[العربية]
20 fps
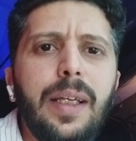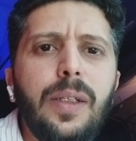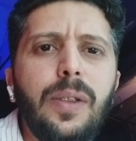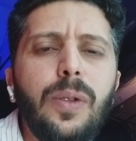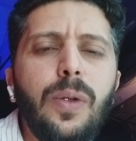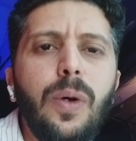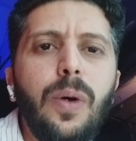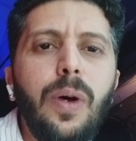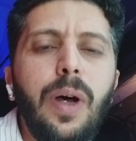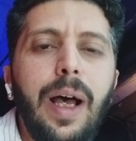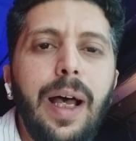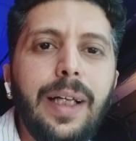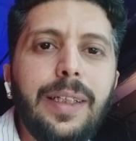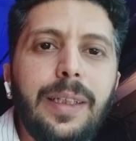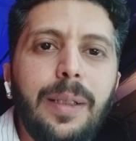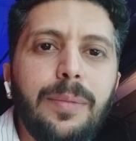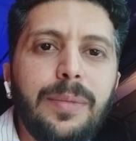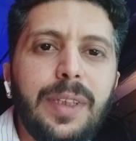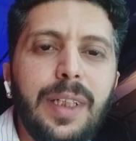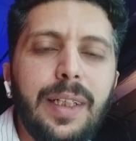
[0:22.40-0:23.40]
أنه
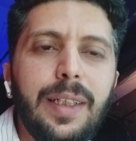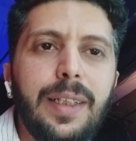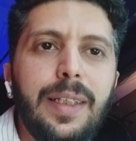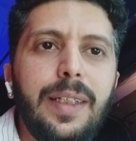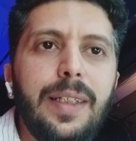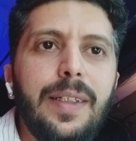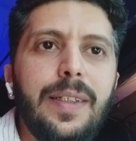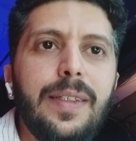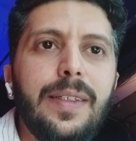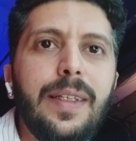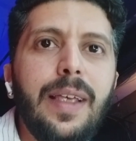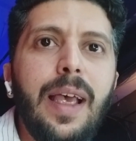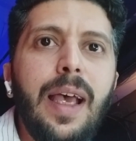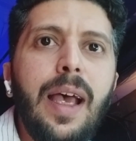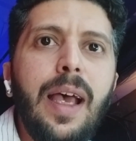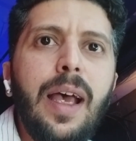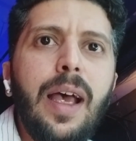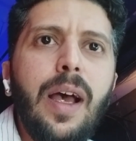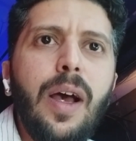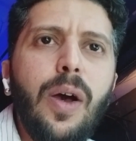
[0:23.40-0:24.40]
عدم تركيز
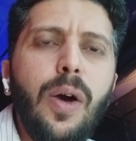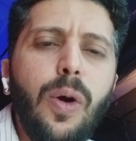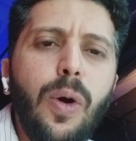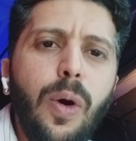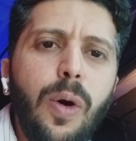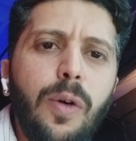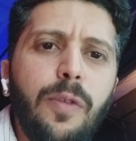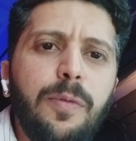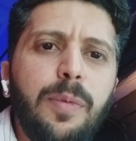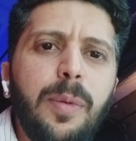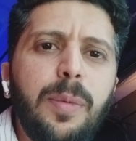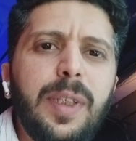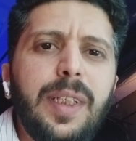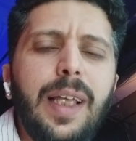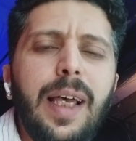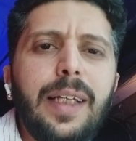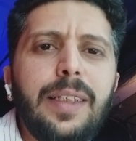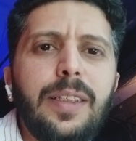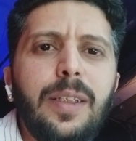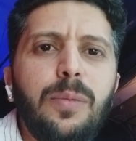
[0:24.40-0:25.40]
خوف
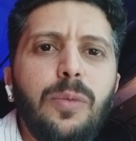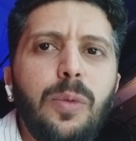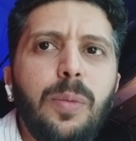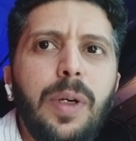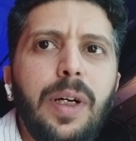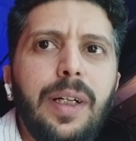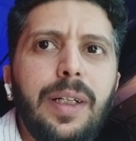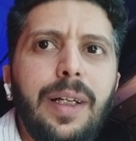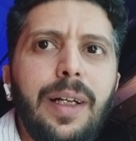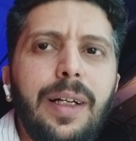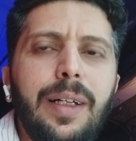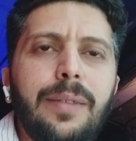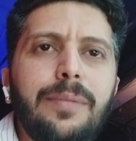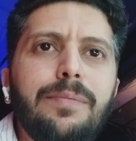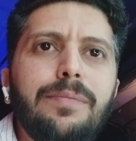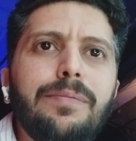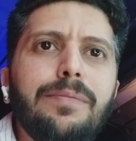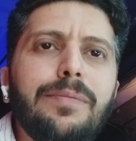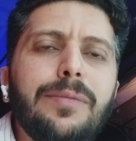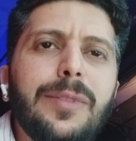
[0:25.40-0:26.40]
ببداية المباراة
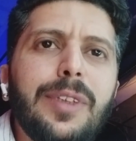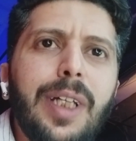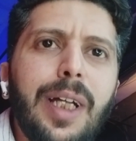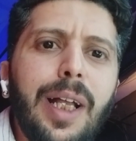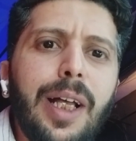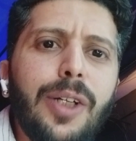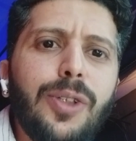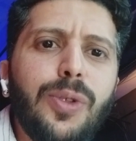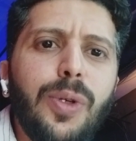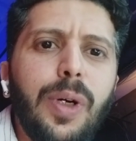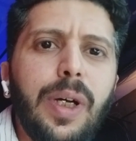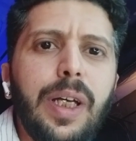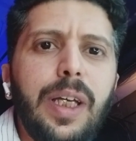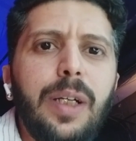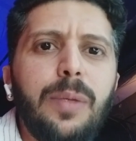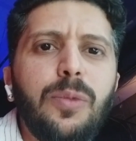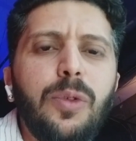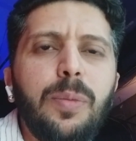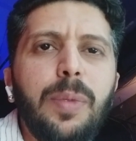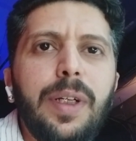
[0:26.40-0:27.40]
تراجع
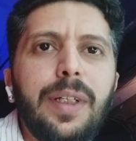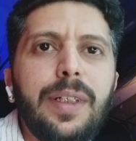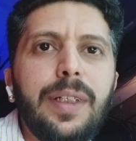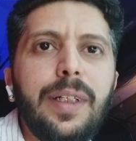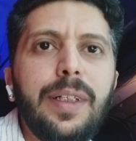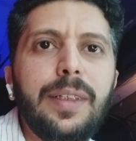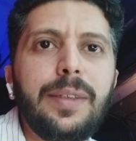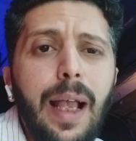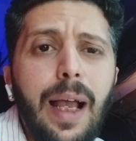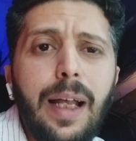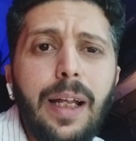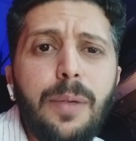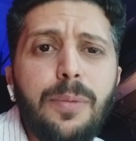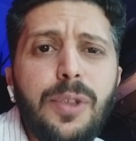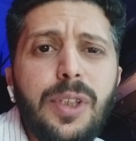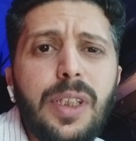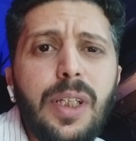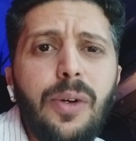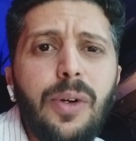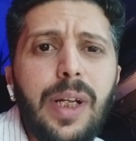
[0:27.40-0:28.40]
غير مبرر على
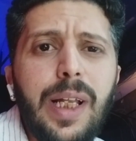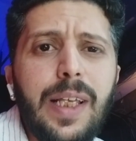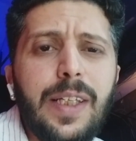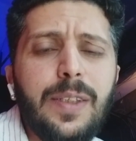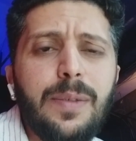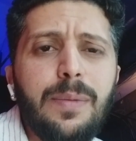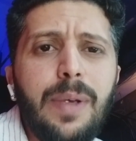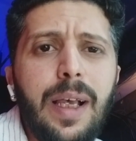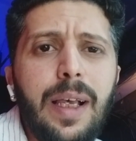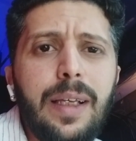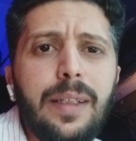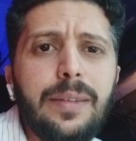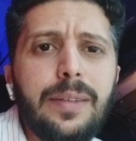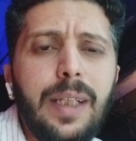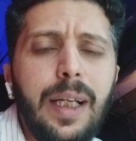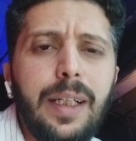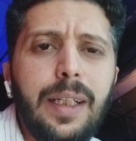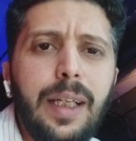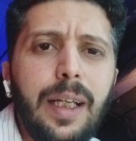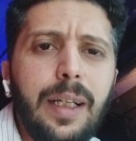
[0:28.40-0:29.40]
مستوى الاسماء
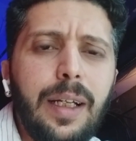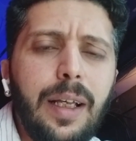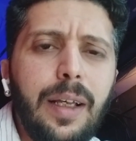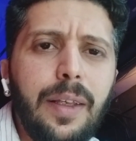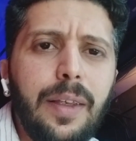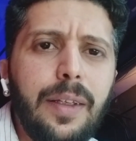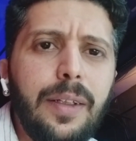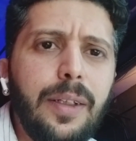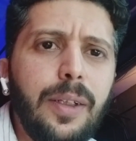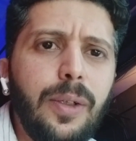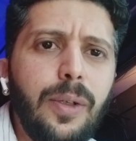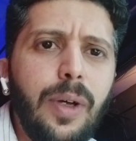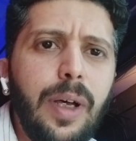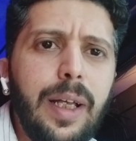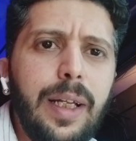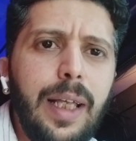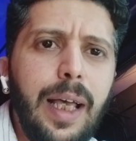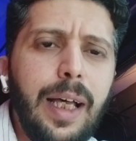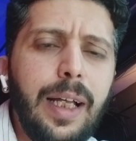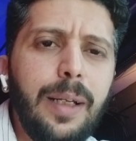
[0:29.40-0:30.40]
يعني انا اظن انه
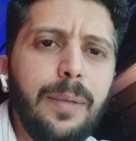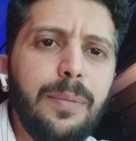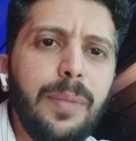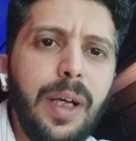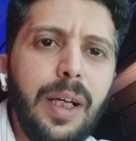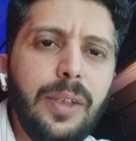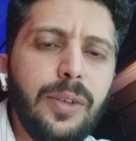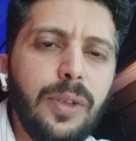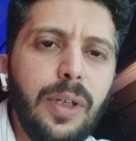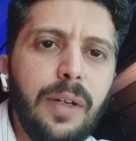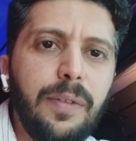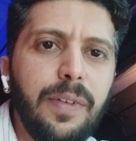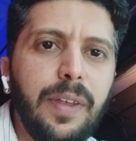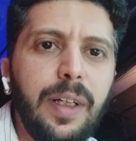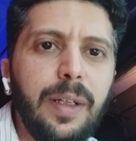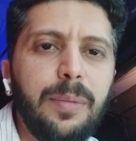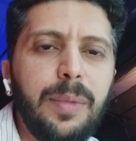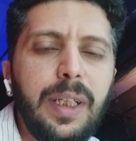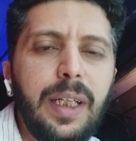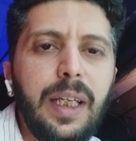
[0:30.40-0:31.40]
اهلي حلب ما عنده
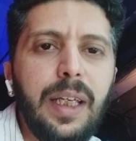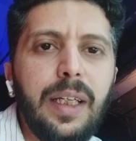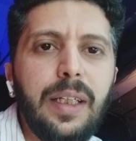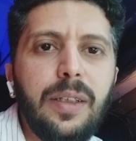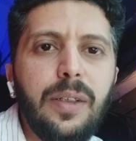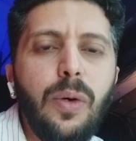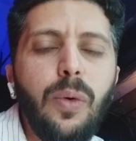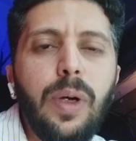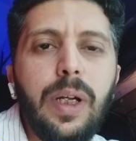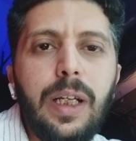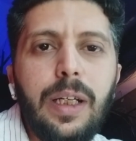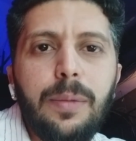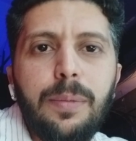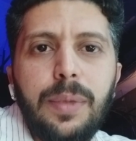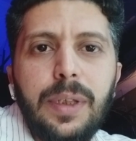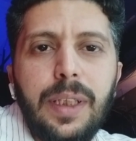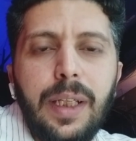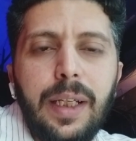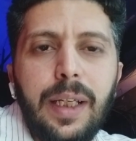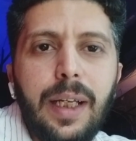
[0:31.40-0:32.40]
افضل من هيك هو لعب
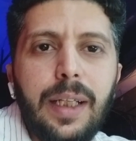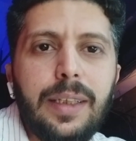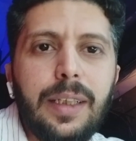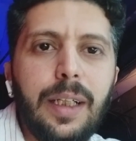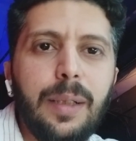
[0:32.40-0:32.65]
بطريقه